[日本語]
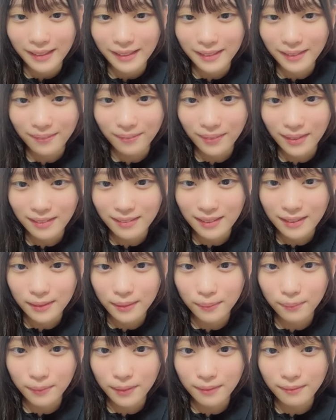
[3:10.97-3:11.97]
こんばん
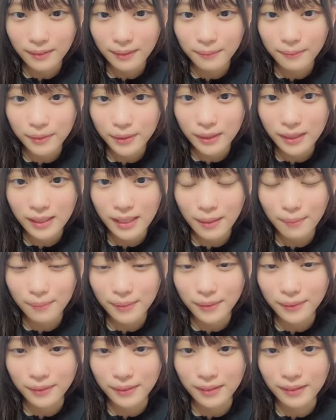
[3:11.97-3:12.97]
こんばんは今日は
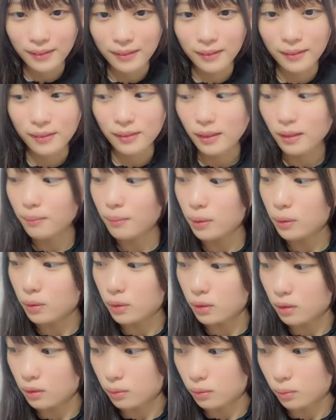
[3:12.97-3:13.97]
ラーメンの日ああラーメンの
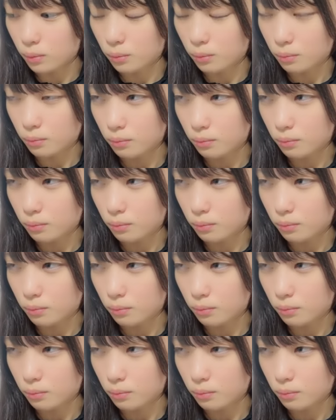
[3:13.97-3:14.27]
日なの